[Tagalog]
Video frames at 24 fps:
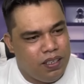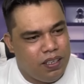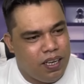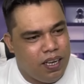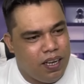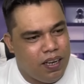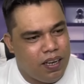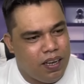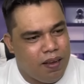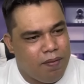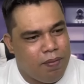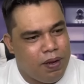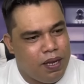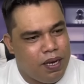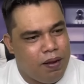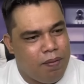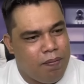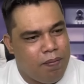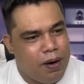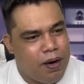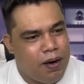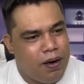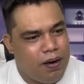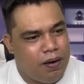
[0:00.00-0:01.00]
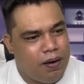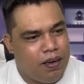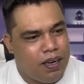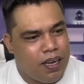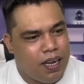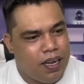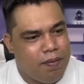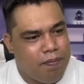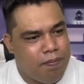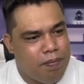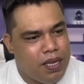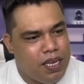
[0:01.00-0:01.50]
Yan, kay Minerva,
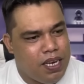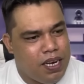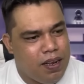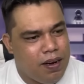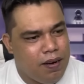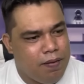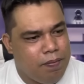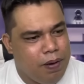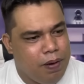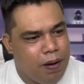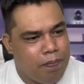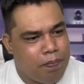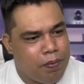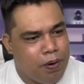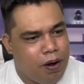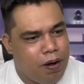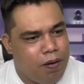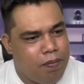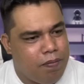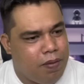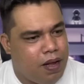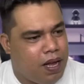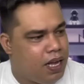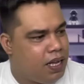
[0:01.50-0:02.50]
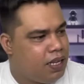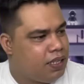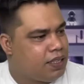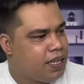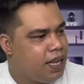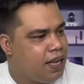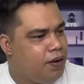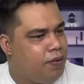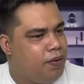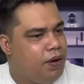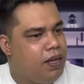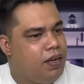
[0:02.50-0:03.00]
kay Minerva from uh,
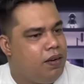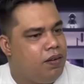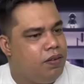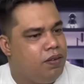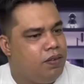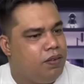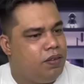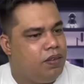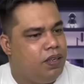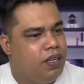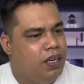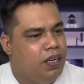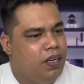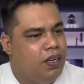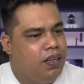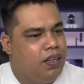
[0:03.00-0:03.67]
Taiwan, no? Oh.